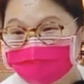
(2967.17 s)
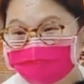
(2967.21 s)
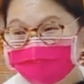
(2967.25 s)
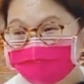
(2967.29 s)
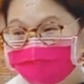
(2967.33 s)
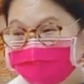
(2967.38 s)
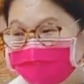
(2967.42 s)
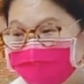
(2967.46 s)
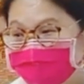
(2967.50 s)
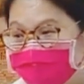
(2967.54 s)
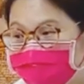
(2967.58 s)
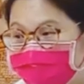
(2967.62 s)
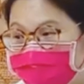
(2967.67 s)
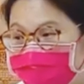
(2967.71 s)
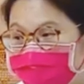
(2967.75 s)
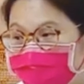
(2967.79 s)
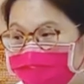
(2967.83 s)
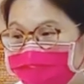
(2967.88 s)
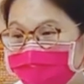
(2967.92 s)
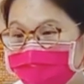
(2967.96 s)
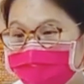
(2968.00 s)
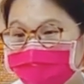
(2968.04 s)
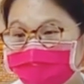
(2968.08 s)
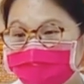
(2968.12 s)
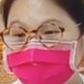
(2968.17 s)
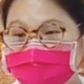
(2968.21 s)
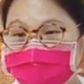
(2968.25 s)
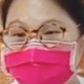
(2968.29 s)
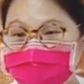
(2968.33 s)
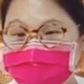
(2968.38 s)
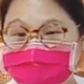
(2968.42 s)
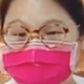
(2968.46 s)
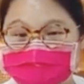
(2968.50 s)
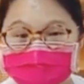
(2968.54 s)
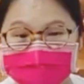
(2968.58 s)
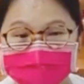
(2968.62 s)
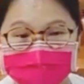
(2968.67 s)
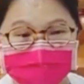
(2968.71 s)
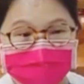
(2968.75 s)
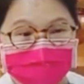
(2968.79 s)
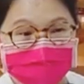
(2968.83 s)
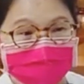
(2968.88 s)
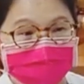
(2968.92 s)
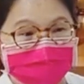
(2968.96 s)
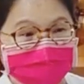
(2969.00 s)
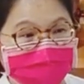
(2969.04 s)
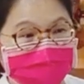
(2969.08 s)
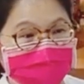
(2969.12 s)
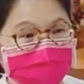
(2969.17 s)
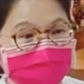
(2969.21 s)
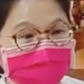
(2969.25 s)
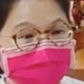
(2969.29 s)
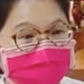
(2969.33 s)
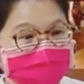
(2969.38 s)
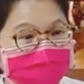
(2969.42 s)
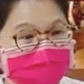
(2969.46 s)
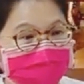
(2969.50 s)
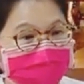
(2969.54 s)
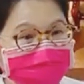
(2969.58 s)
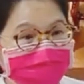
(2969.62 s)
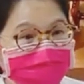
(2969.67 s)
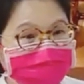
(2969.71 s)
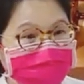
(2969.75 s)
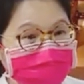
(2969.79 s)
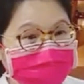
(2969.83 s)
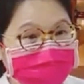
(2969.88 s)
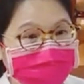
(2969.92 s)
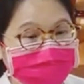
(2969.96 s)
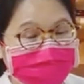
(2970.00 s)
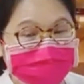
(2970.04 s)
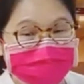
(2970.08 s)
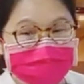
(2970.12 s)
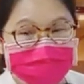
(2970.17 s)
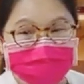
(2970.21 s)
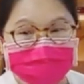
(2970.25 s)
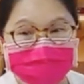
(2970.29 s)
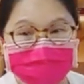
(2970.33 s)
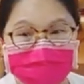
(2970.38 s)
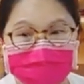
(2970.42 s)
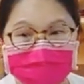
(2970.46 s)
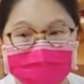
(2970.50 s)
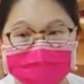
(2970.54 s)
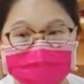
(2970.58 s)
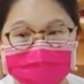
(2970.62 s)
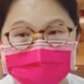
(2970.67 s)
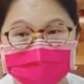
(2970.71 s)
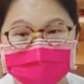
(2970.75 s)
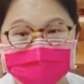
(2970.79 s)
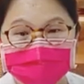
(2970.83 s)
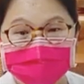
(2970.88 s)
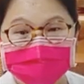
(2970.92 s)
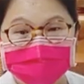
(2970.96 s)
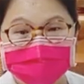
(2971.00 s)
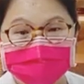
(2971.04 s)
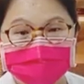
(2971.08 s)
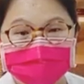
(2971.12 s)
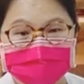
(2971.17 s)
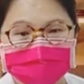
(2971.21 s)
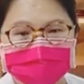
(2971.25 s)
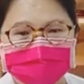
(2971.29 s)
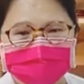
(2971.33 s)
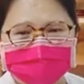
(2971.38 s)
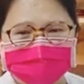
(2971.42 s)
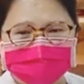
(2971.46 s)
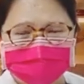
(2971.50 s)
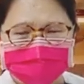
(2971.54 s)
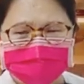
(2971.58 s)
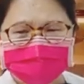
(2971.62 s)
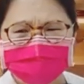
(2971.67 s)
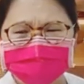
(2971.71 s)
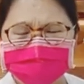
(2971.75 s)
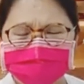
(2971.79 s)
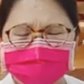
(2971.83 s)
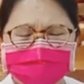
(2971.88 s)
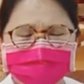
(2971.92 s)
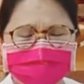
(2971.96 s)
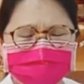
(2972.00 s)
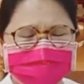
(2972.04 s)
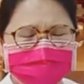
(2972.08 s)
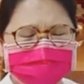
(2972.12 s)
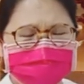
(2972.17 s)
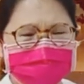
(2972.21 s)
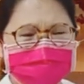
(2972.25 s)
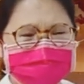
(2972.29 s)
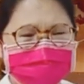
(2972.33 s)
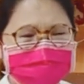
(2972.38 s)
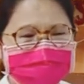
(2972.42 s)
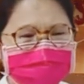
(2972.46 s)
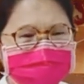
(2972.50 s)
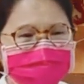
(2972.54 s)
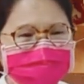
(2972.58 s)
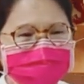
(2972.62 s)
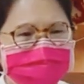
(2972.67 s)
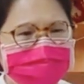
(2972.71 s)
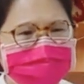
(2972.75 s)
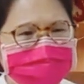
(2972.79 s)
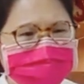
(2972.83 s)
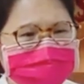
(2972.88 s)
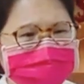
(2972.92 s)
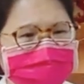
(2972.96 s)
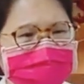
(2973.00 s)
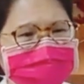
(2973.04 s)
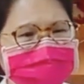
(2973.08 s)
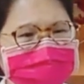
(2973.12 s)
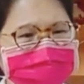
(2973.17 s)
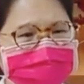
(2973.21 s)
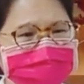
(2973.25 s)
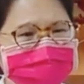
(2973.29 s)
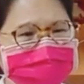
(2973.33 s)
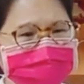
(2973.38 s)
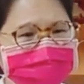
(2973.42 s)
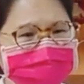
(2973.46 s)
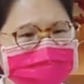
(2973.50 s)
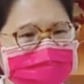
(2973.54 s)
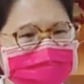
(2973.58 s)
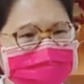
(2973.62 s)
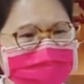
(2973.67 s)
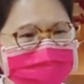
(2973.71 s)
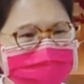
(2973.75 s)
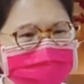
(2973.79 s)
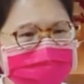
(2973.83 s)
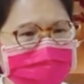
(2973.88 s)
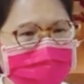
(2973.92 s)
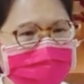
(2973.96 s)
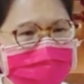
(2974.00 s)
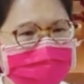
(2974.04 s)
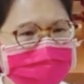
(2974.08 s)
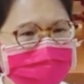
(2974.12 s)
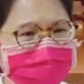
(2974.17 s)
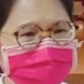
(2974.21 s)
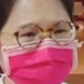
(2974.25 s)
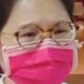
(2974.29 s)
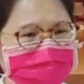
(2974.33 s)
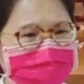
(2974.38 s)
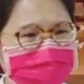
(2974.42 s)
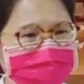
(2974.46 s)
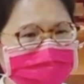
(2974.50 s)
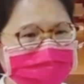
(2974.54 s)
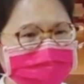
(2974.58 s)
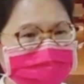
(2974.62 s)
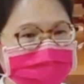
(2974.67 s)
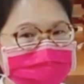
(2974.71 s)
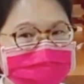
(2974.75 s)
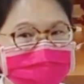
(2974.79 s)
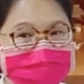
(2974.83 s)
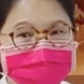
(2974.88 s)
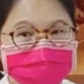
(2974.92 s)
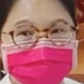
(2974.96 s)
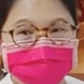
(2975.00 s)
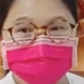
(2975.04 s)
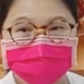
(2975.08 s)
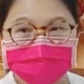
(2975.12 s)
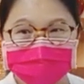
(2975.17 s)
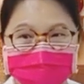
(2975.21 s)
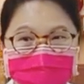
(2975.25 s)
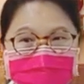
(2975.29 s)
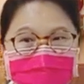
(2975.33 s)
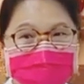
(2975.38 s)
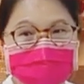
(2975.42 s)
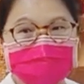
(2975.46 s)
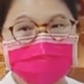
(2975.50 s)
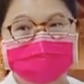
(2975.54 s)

啊就不，我就说啊就没关系的，自然一点啊，你发什么脾气？啊当下就不是这个磁场，你发什么脾气？他就说啊不唱了啦。